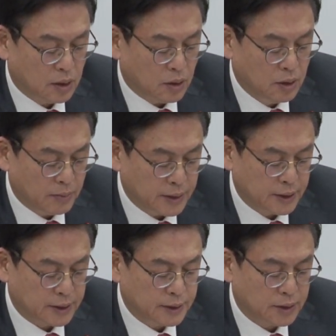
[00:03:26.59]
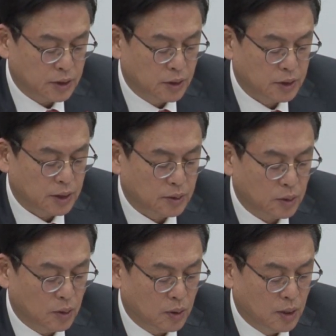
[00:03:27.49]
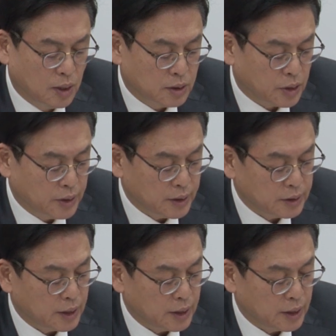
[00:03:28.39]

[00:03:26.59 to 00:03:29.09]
걸맞는 정책으로 저희